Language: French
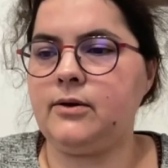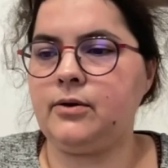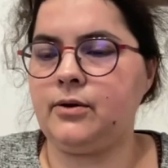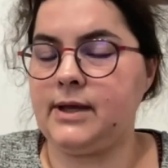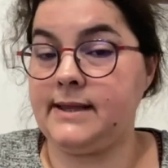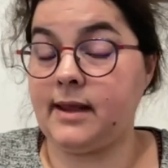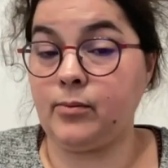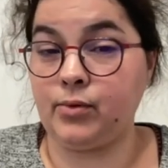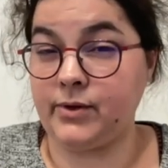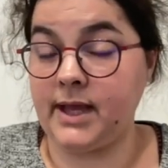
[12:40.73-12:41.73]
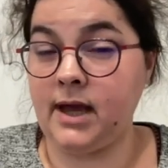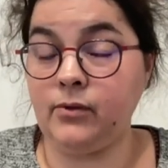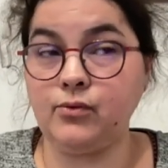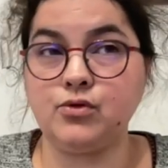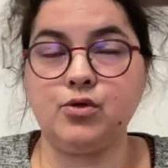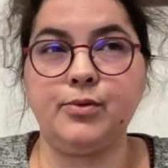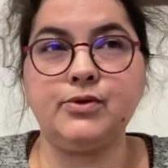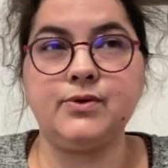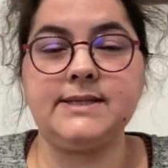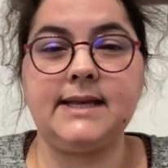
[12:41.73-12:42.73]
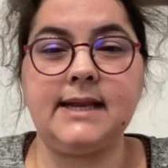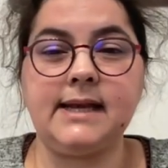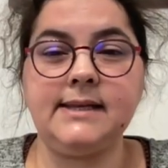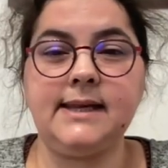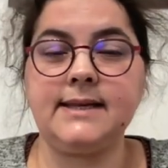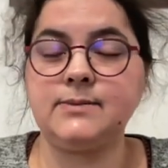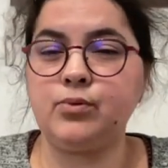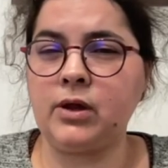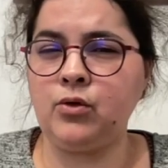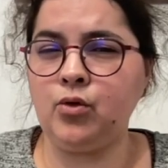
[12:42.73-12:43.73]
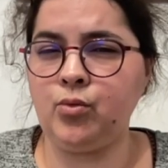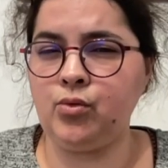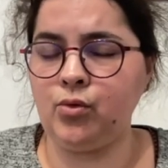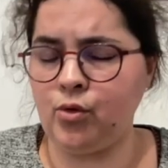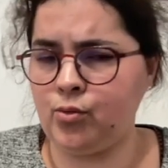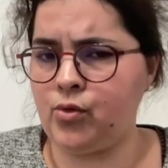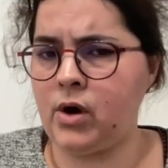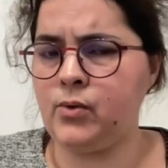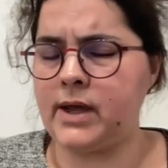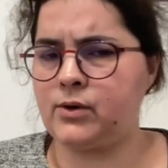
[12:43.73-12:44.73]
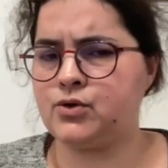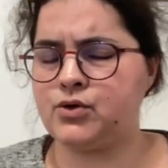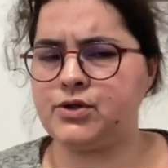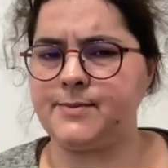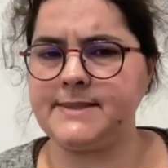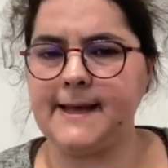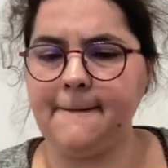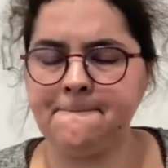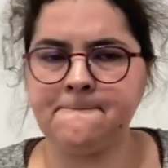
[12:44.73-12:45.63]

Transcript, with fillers: est un boyard, donc je pense que c'est quelqu'un qui exploite le, le, bois ou quelque chose comme ça.